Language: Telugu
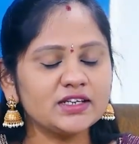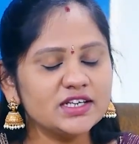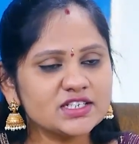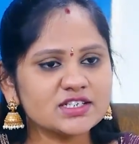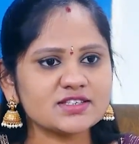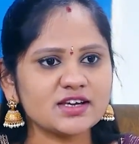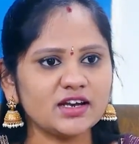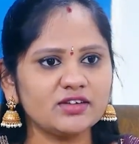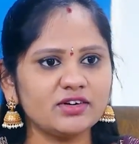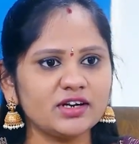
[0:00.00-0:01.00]
టీచర్స్
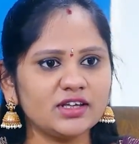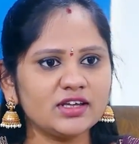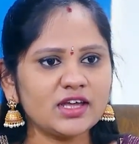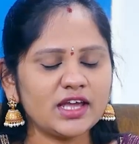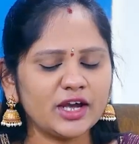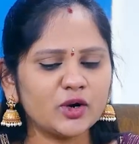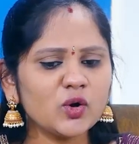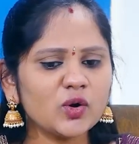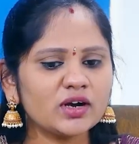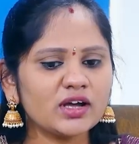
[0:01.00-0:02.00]
కానివ్వండి
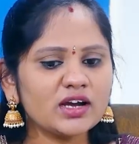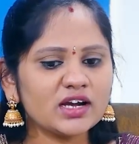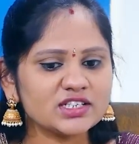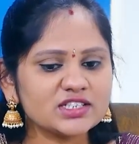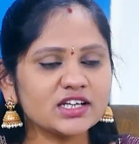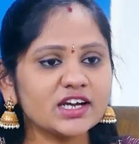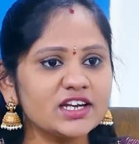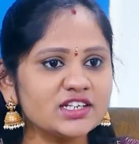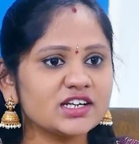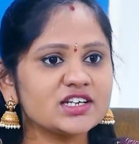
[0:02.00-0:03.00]
ఎక్కడో అక్కడ ఖచ్చితంగా
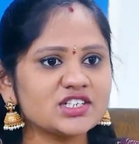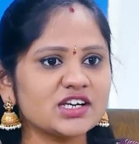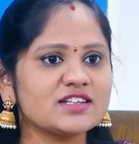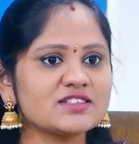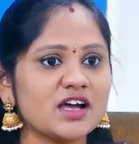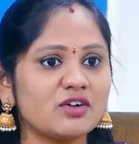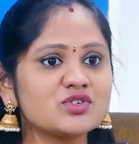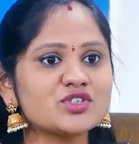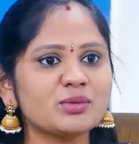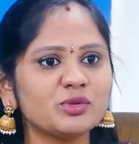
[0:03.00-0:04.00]
ఎడ్యుకేట్ చేయాల్సిన
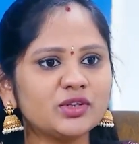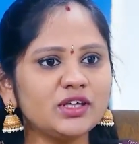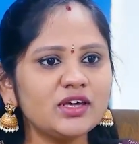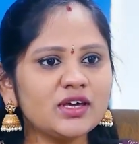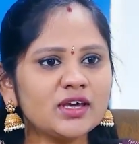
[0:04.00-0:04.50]
అవసరం ఉంది